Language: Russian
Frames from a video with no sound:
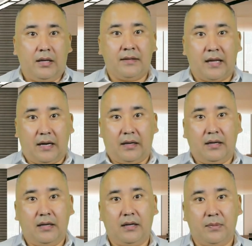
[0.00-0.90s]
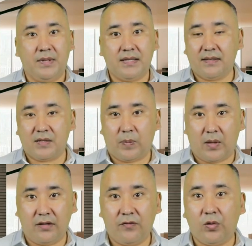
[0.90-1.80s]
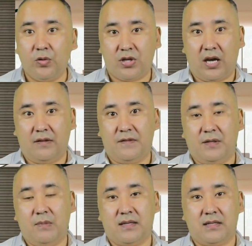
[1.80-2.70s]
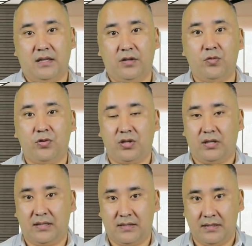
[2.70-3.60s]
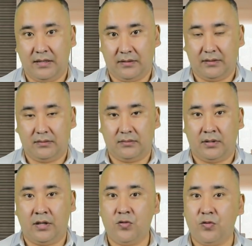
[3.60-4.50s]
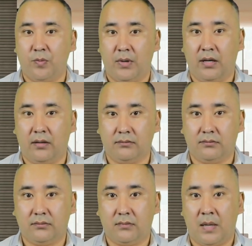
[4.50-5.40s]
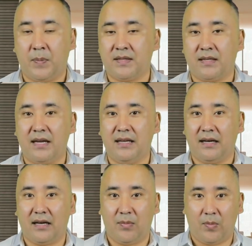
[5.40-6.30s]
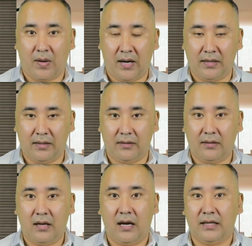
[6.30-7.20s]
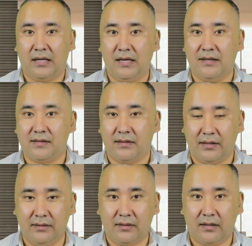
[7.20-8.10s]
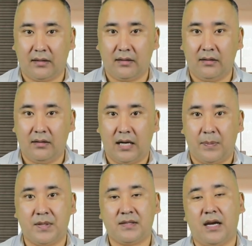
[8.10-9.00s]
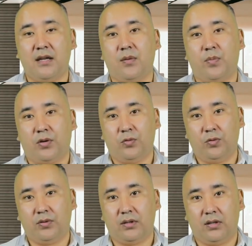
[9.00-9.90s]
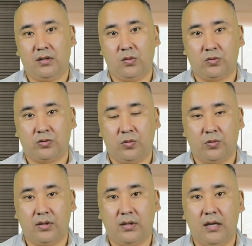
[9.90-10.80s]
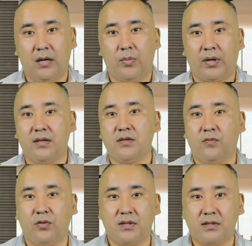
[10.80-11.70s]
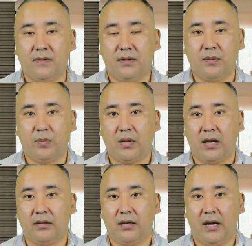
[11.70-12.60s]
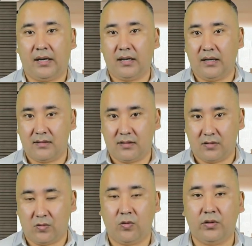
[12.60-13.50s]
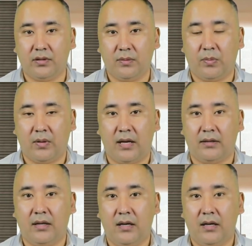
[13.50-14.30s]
Итак, бизнес-план включает в себя следующие разделы. Резюме, описание компании, анализ рынка, описание продукта или услуги, производственный план, организационный план,